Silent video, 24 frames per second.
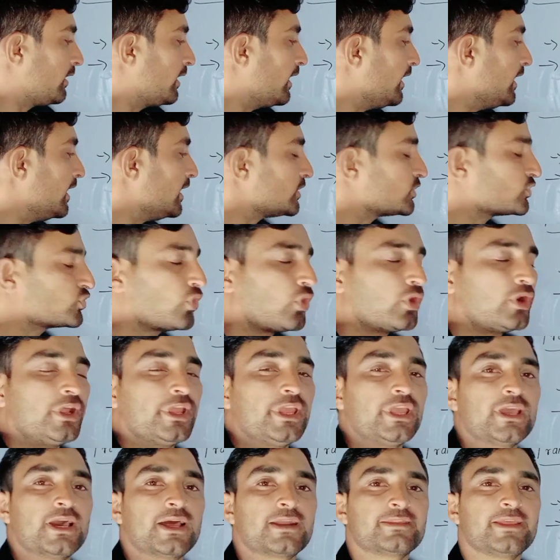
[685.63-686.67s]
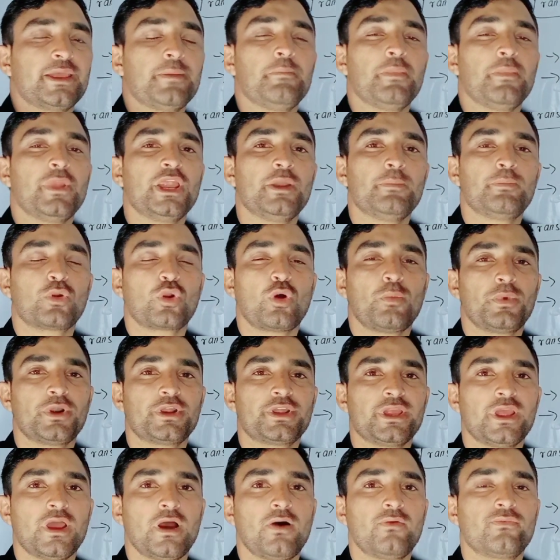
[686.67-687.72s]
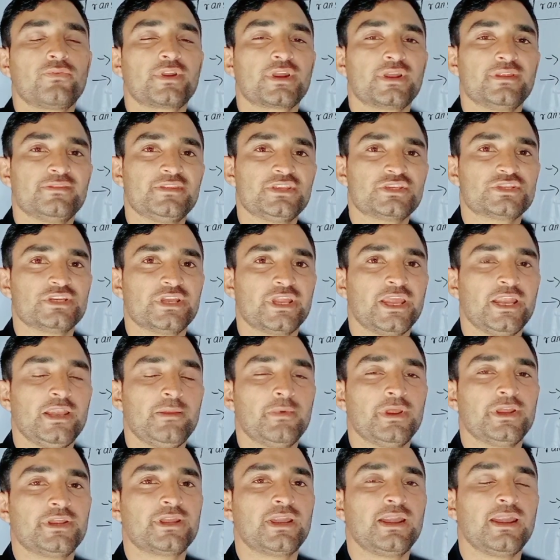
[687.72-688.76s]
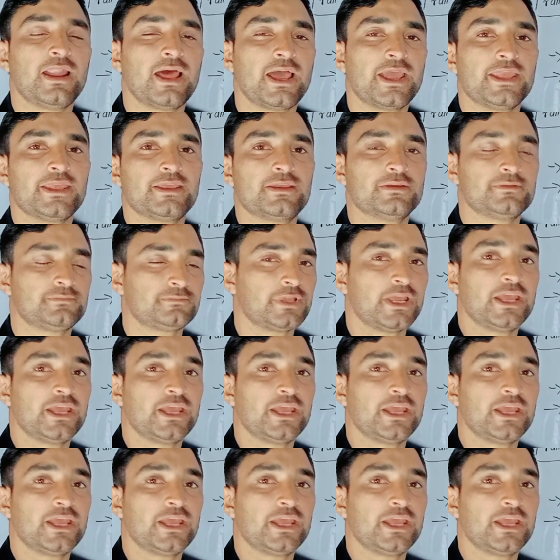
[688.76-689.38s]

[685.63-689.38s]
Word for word: कि ये शो नहीं करते मेन प्रॉपर्टी ऑफ ट्रांजिशन एलिमेंट लाइक